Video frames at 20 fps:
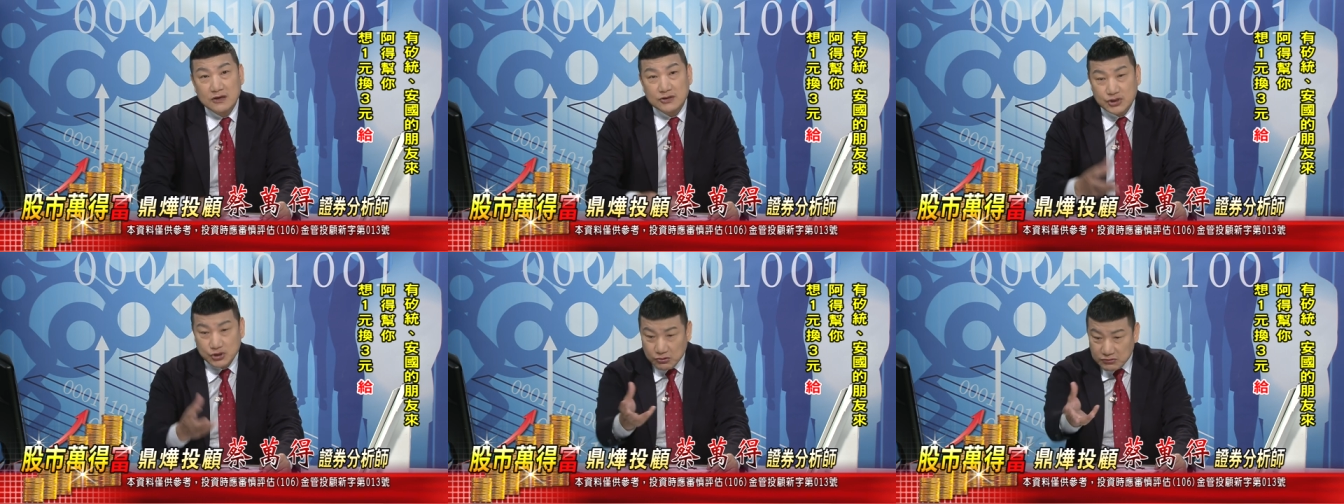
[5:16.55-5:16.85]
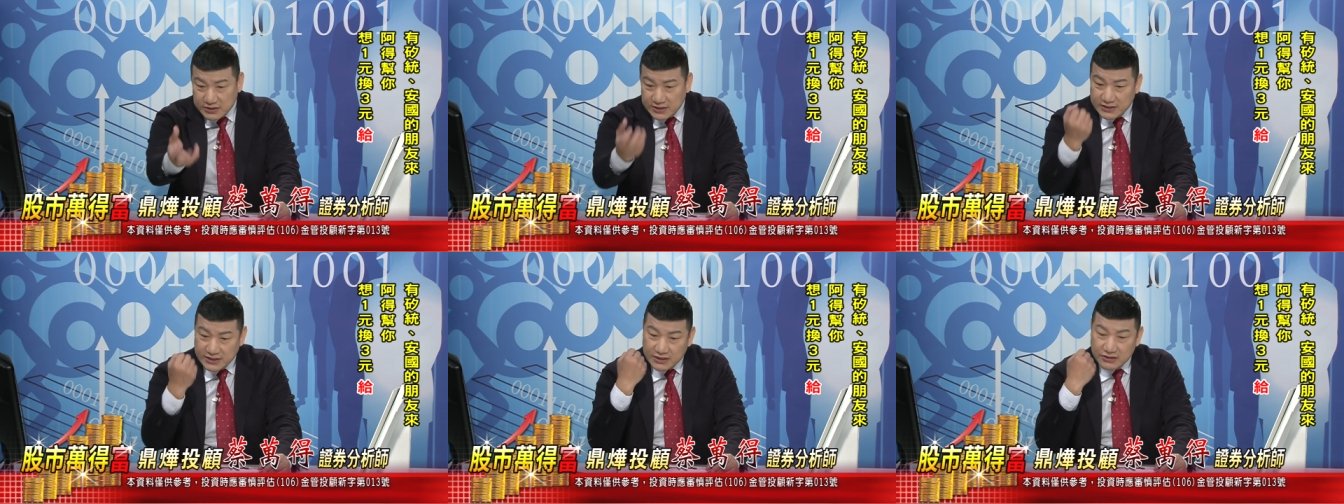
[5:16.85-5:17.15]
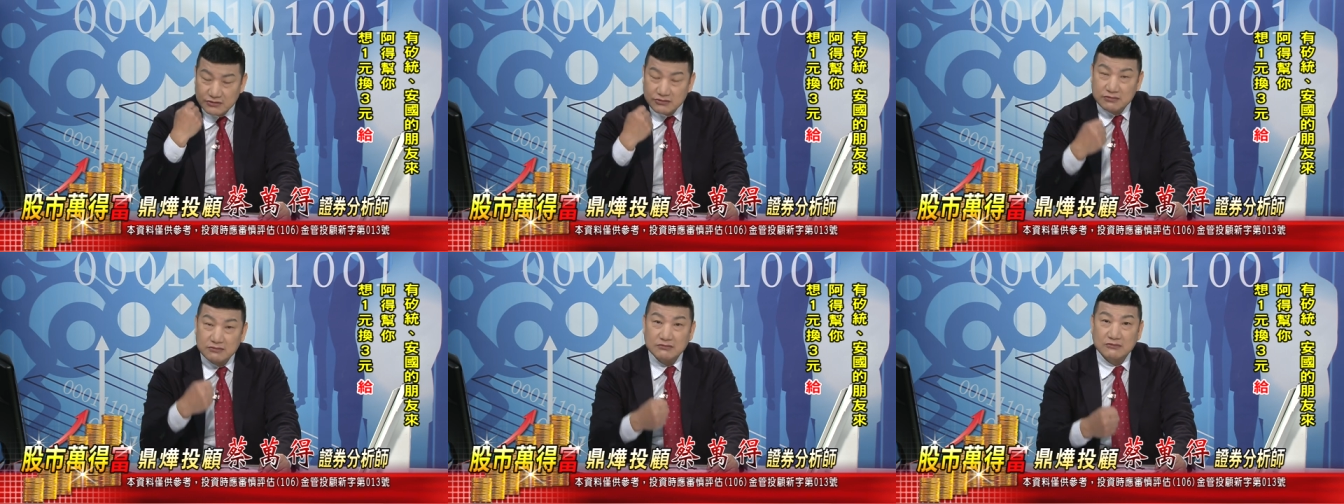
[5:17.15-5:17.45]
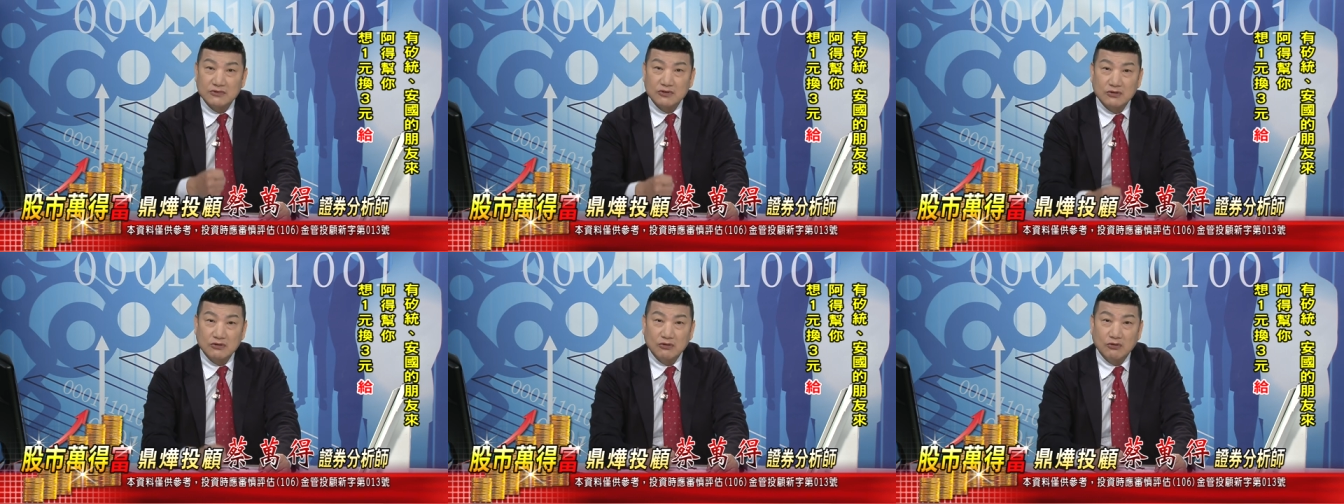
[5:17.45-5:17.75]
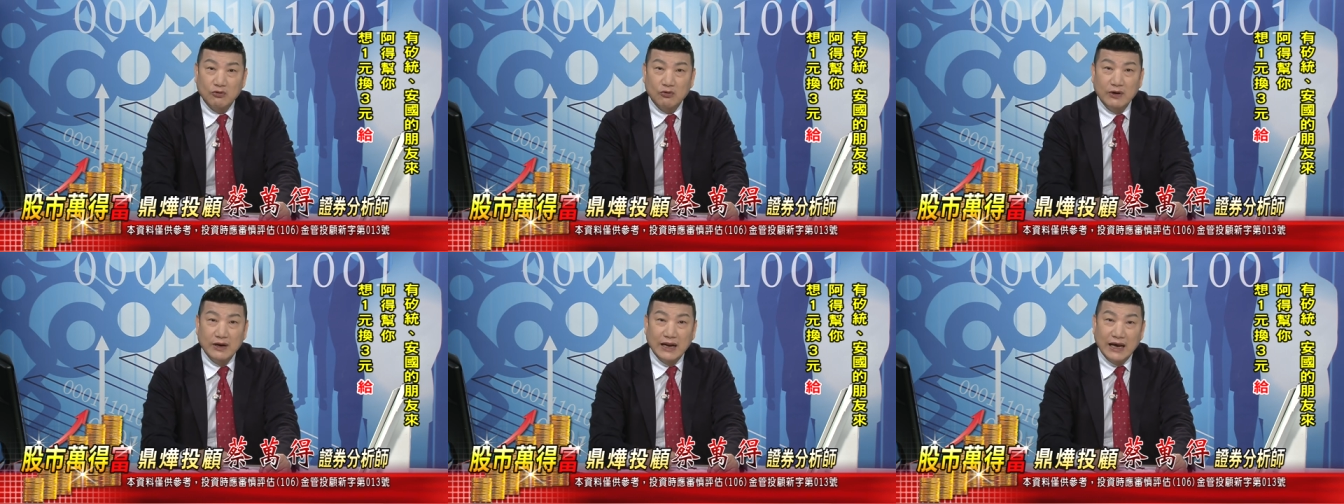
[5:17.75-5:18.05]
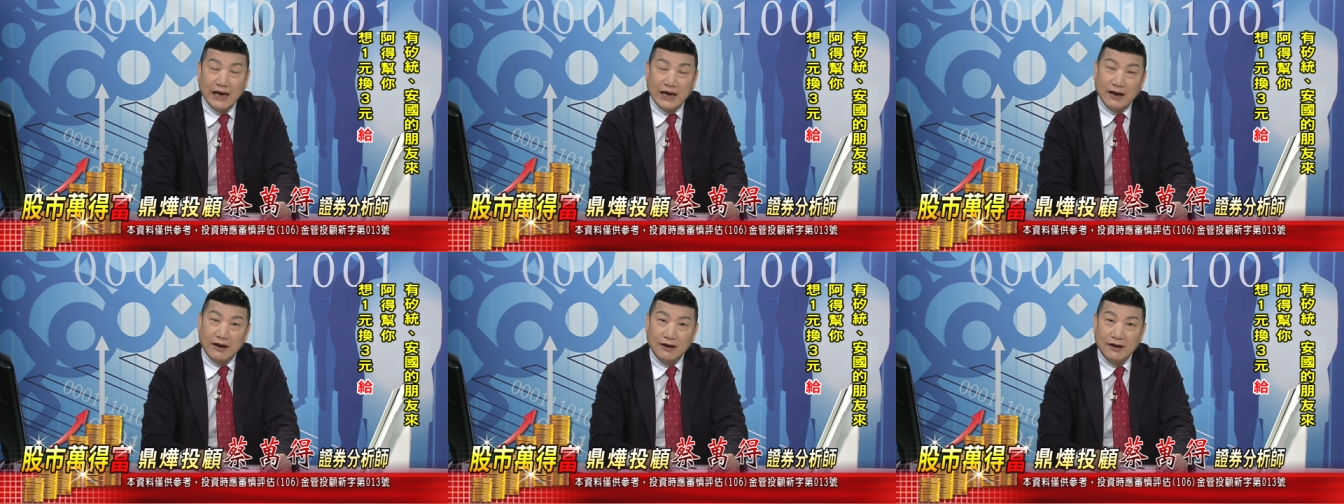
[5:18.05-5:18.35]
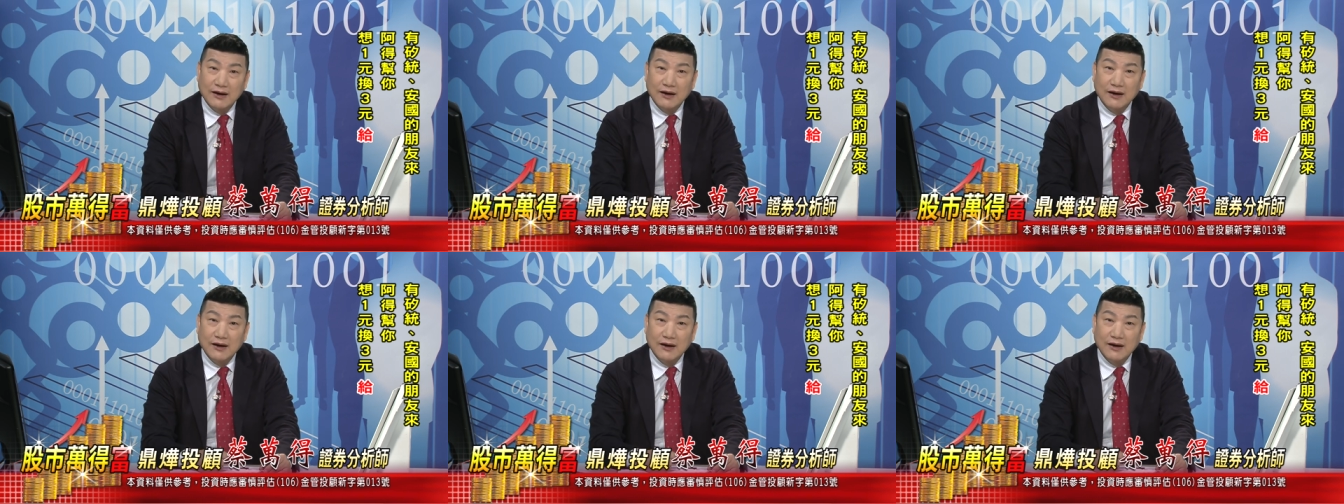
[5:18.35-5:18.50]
收资金回来，